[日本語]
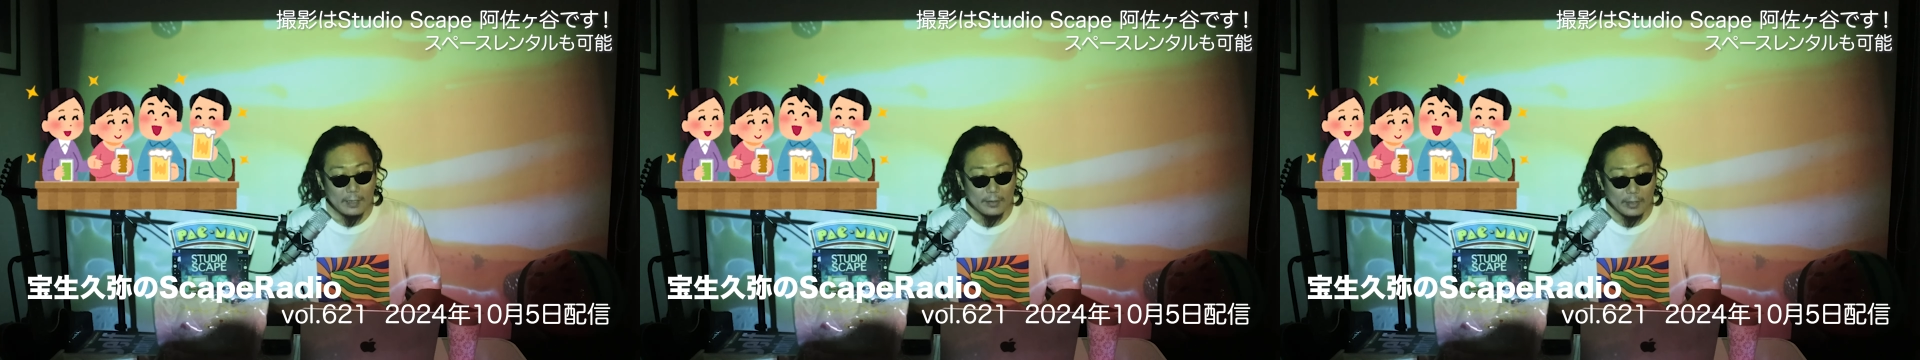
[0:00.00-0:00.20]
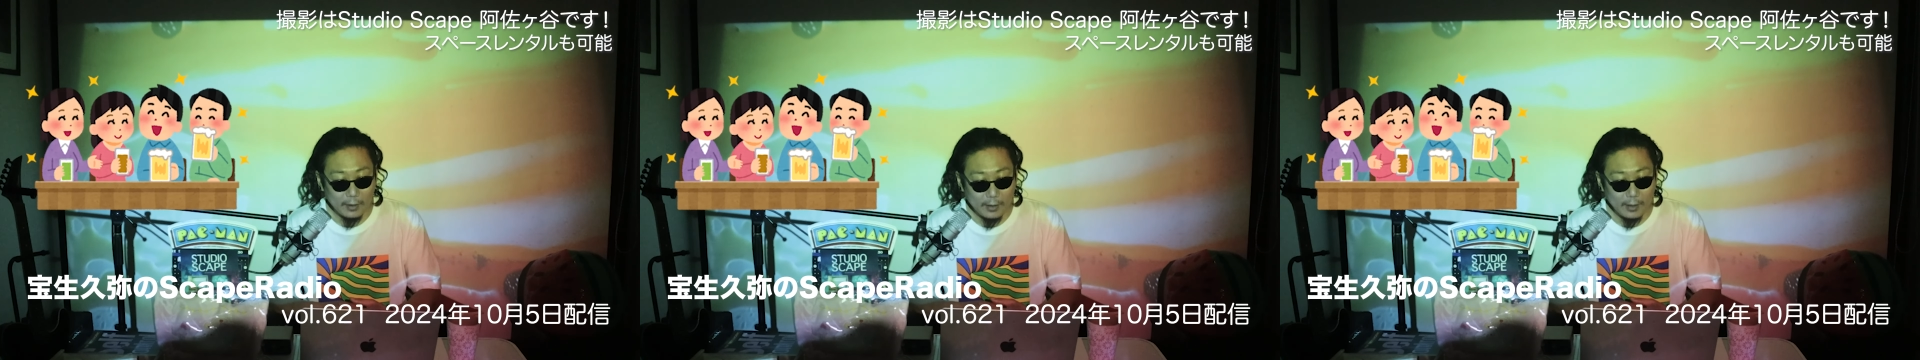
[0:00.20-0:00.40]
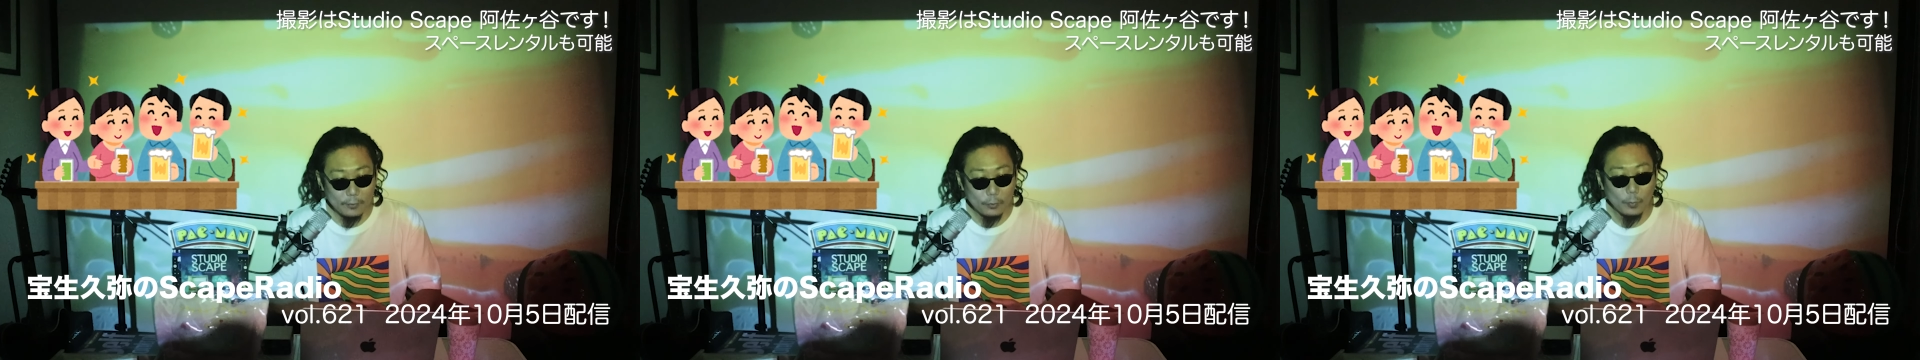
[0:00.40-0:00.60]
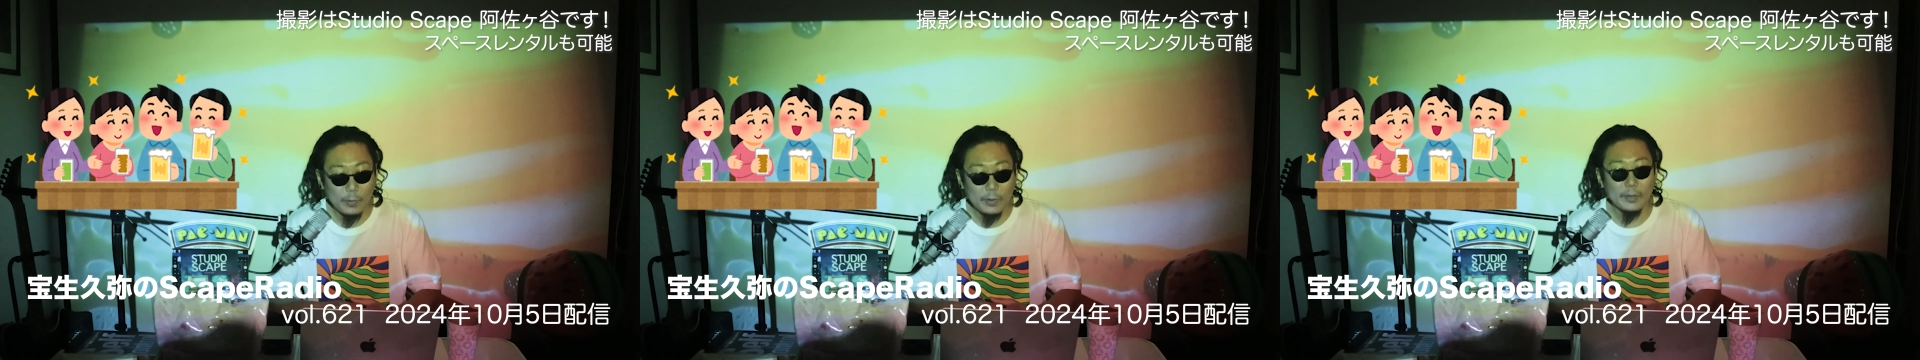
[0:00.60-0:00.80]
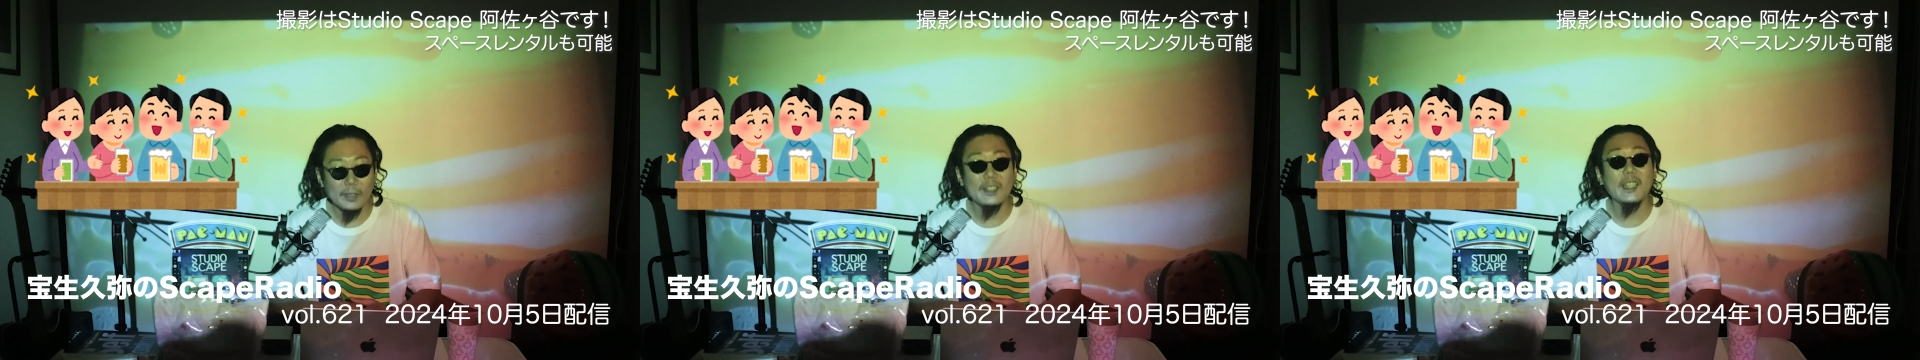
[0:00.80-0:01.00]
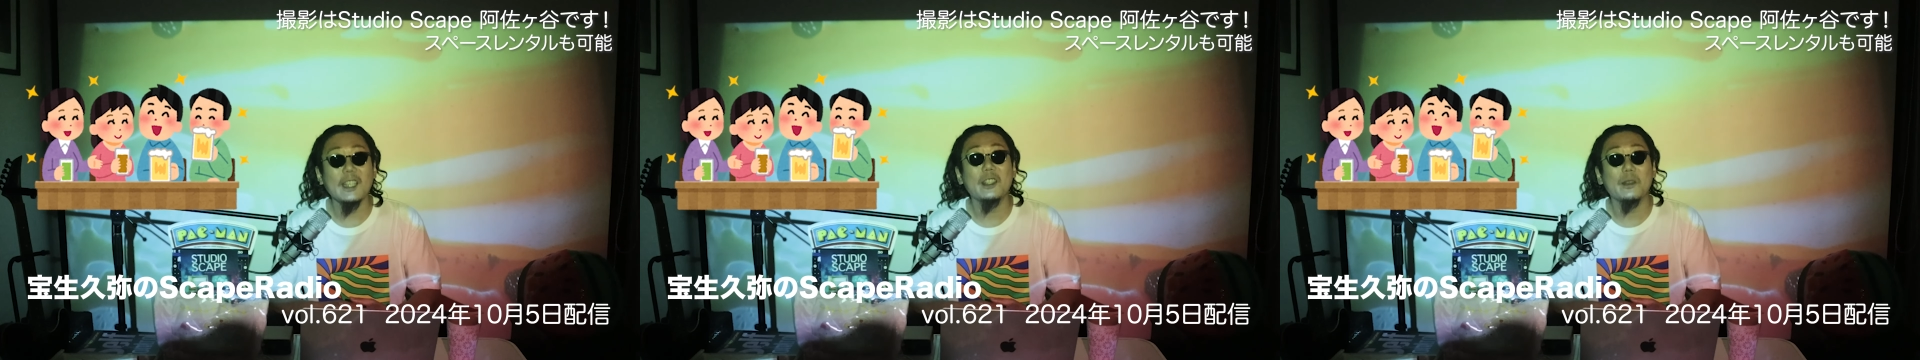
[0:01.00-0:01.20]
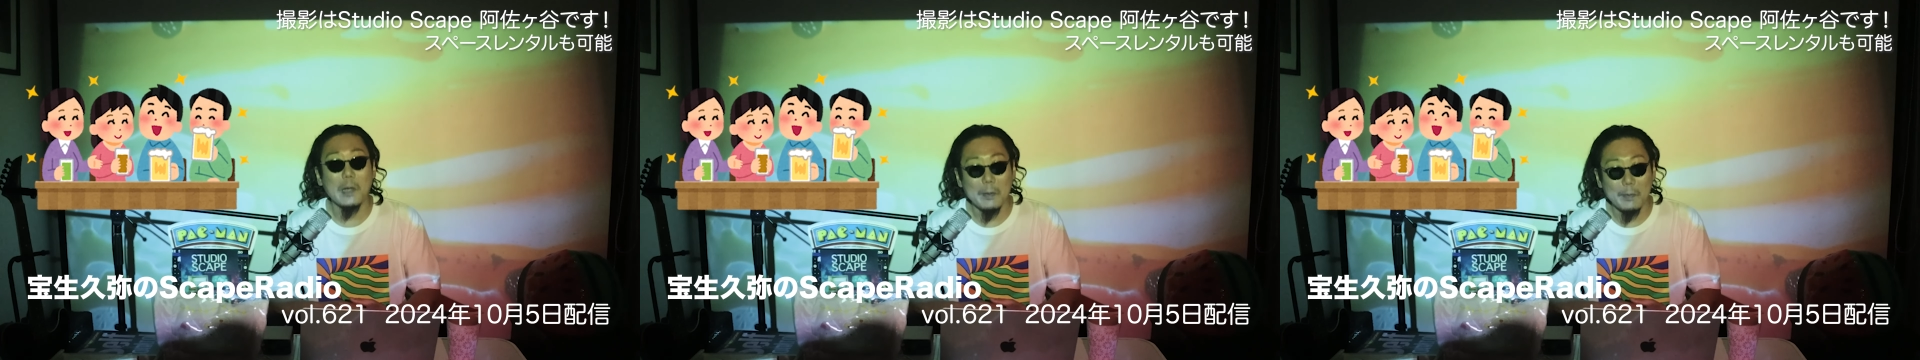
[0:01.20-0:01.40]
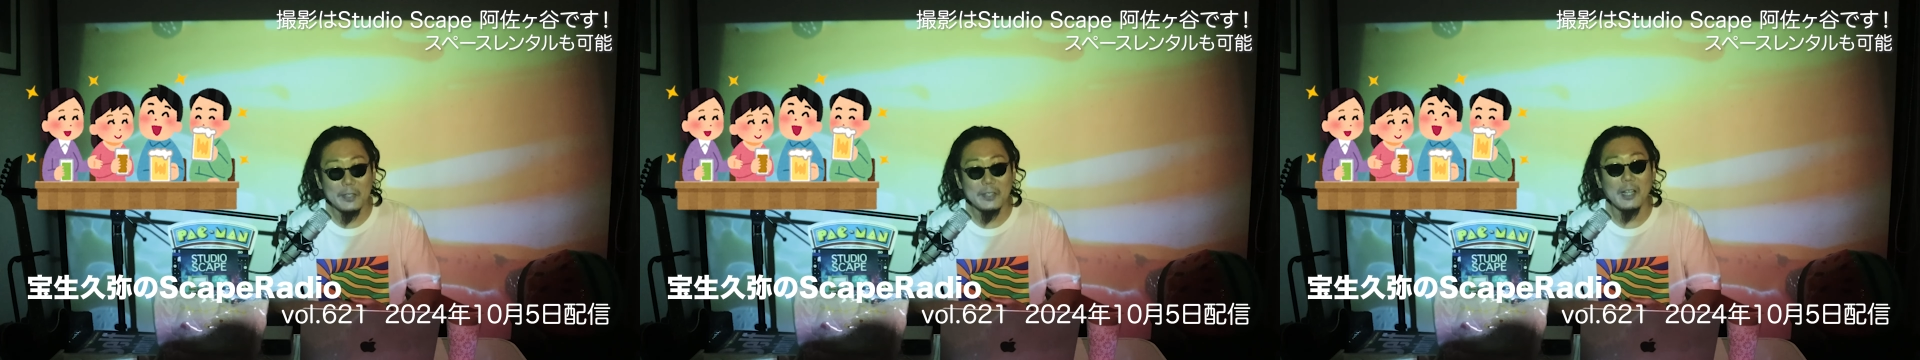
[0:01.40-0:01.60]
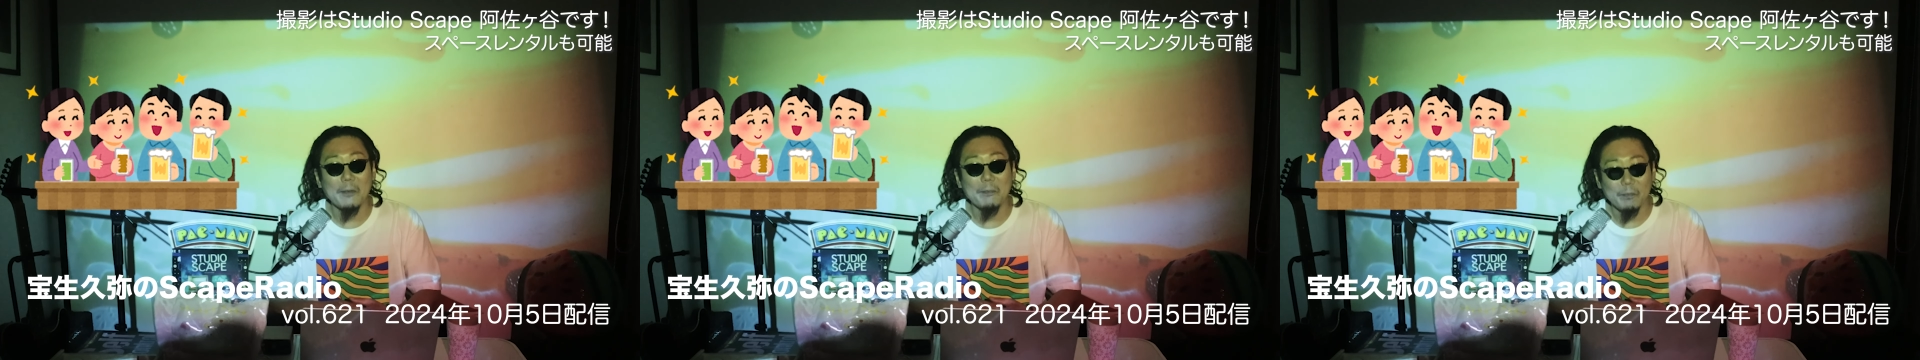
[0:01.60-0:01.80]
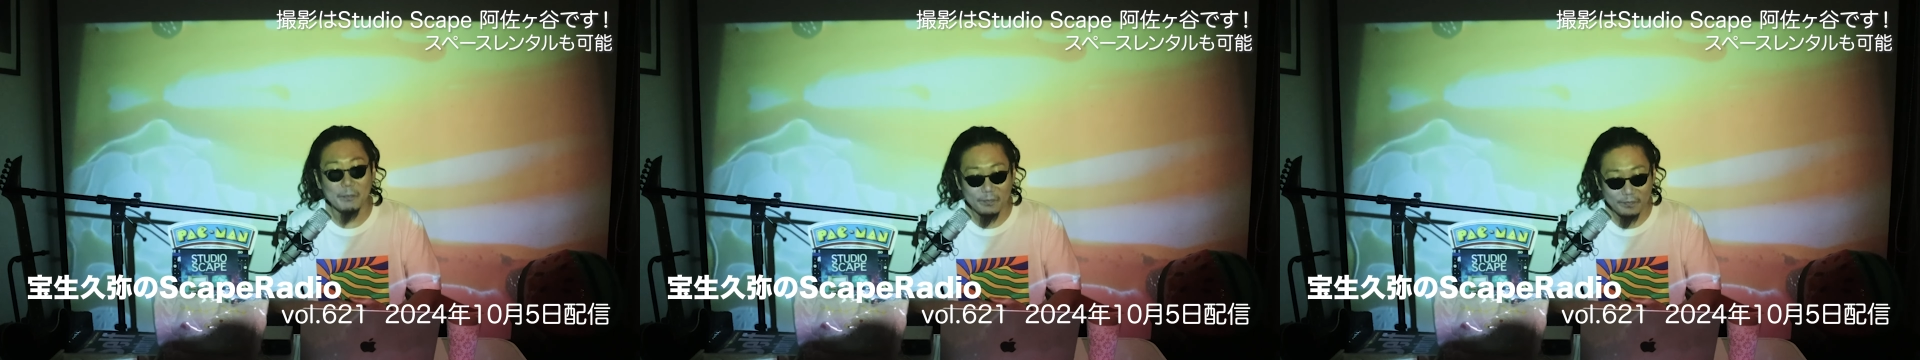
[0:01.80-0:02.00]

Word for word: 若干飲みすぎてしまいました